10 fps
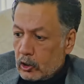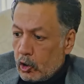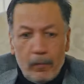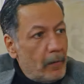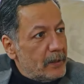
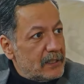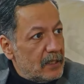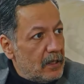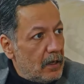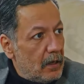شلون ما
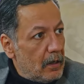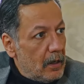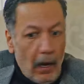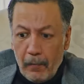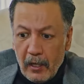بيتصدق؟
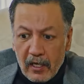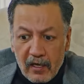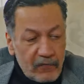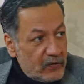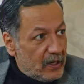عم لك
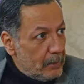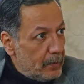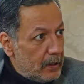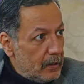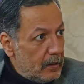رفيق
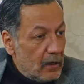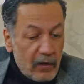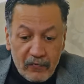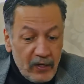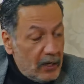امري
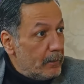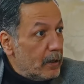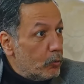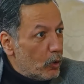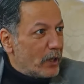رفيق
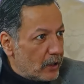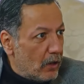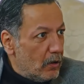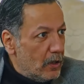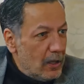امري
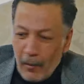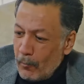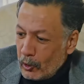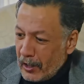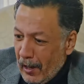بورطه
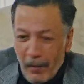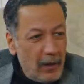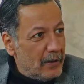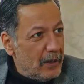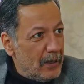امه تعبانه